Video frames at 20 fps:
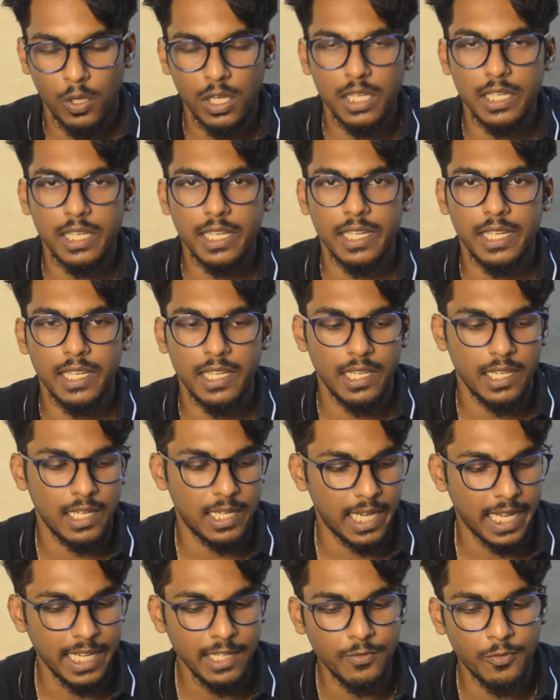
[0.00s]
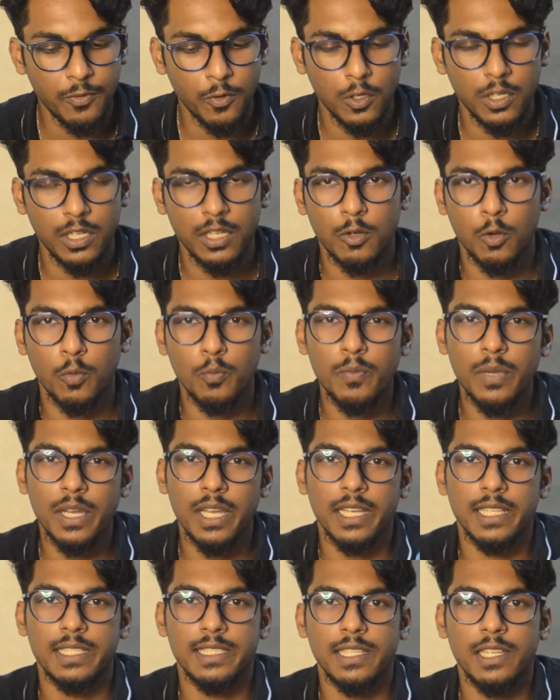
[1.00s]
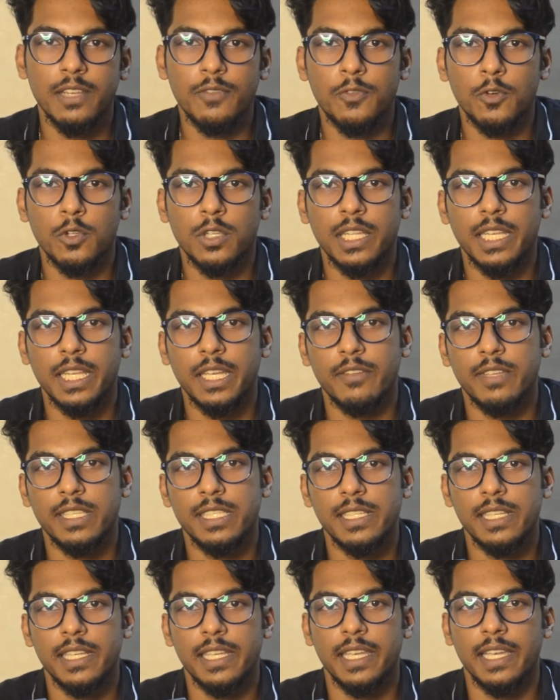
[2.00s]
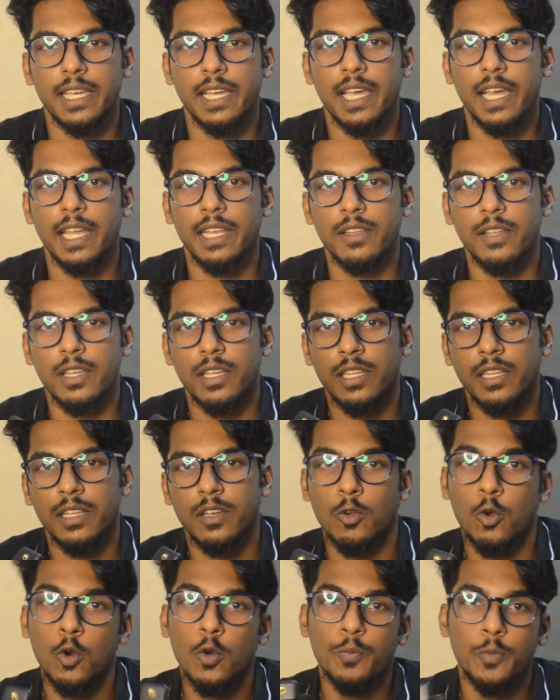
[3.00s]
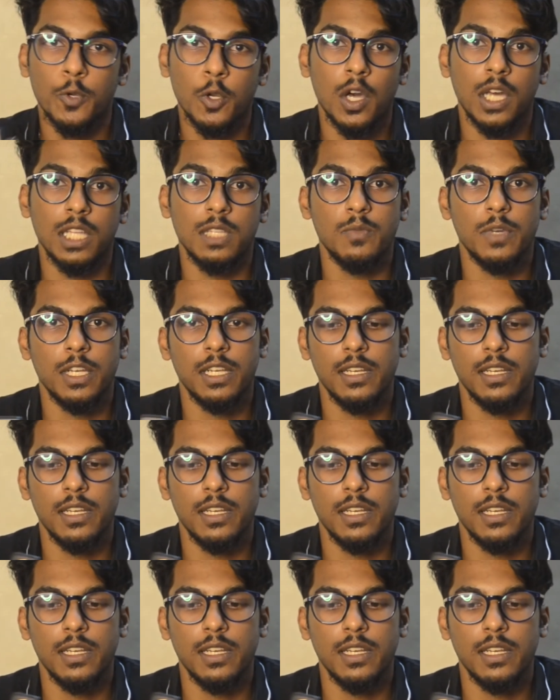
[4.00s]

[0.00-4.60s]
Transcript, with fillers: உங்களுக்கு லைட் ஃபோனு ரொம்ப சின்ன ஃபோன் தான் நீங்கள் வச்சுருக்கீங்க அண்டு கோப்ரோ அது